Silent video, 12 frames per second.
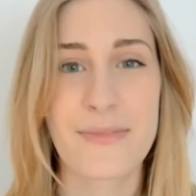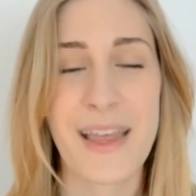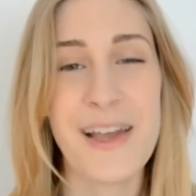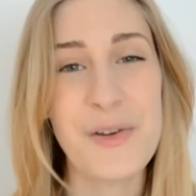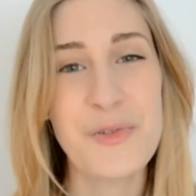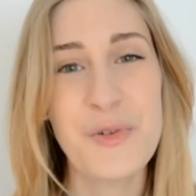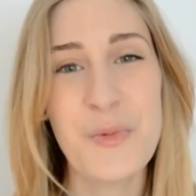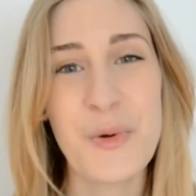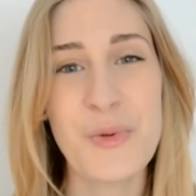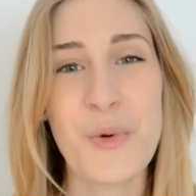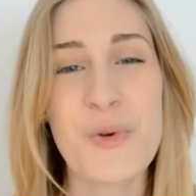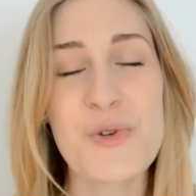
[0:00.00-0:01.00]
Hello tout le
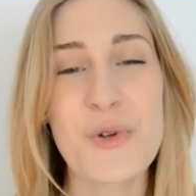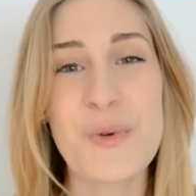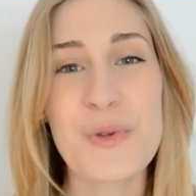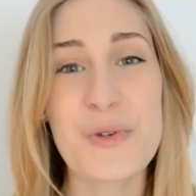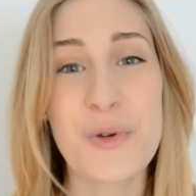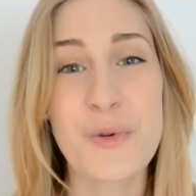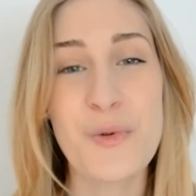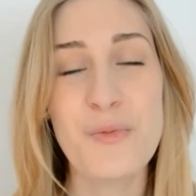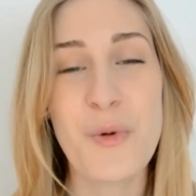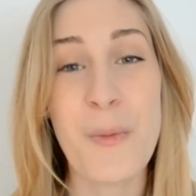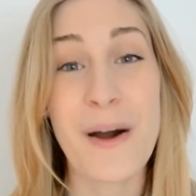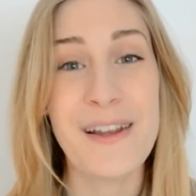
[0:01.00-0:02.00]
monde, aujourd'hui on se retrouve
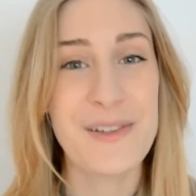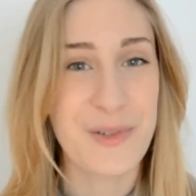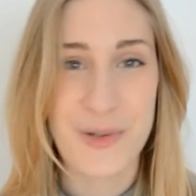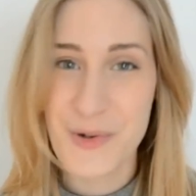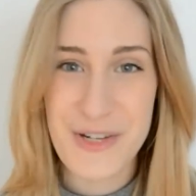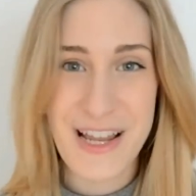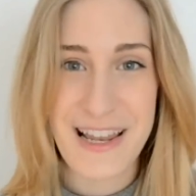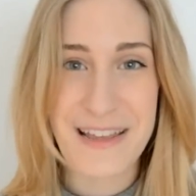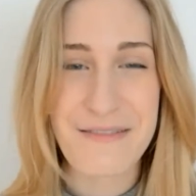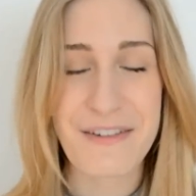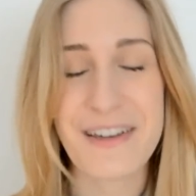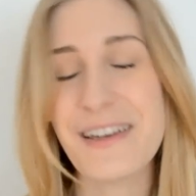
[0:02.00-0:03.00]
pour parler de rouge à
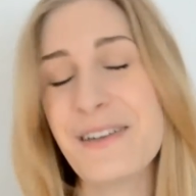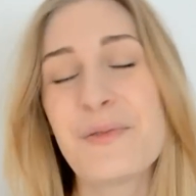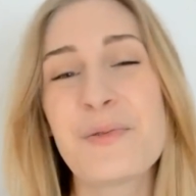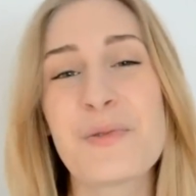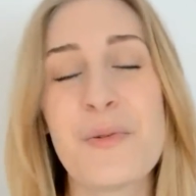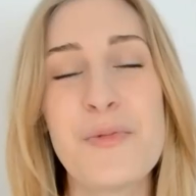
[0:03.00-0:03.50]
lèvres et donc euh,